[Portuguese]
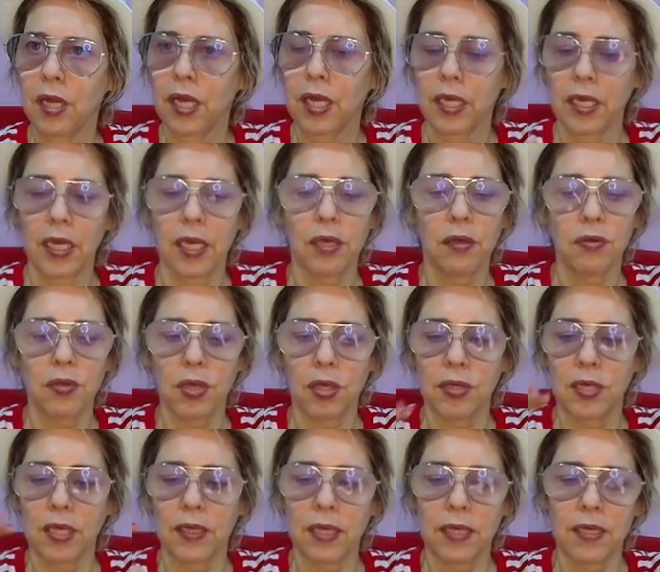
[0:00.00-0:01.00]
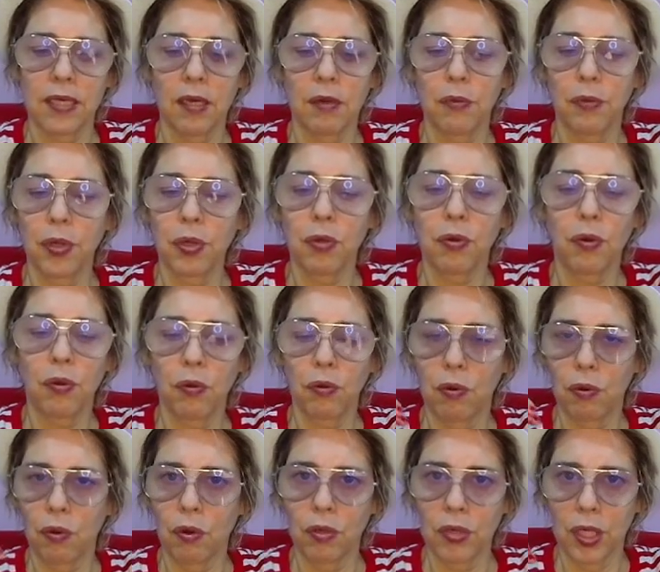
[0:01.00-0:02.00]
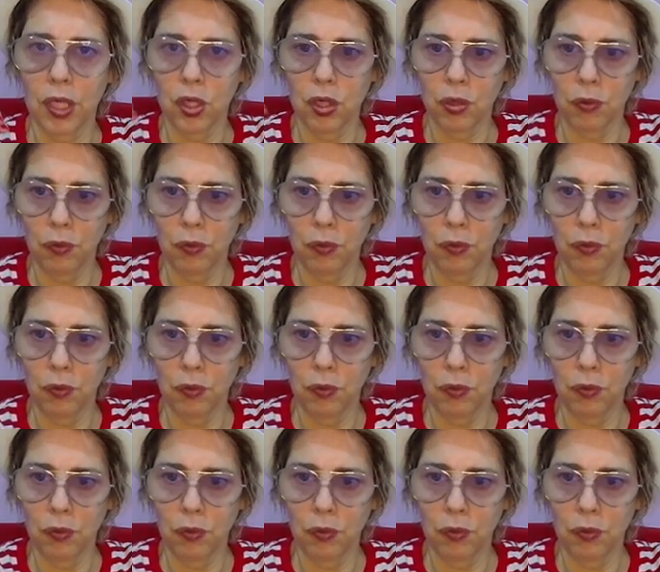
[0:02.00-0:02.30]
e aqui o seu Zé está sendo muito um contexto